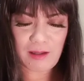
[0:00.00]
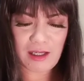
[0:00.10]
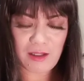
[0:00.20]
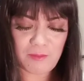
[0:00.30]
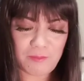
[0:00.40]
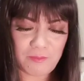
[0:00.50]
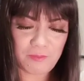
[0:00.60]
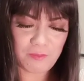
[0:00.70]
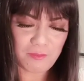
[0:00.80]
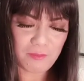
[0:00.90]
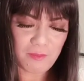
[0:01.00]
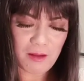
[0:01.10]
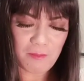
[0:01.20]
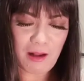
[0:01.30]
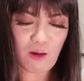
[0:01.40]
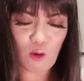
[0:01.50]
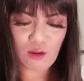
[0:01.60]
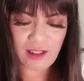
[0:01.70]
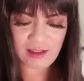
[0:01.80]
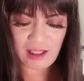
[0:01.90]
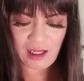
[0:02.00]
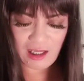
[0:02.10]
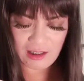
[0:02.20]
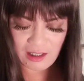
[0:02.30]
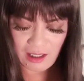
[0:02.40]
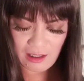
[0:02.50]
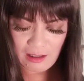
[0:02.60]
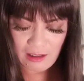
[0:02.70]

parang pang-contest talaga siya.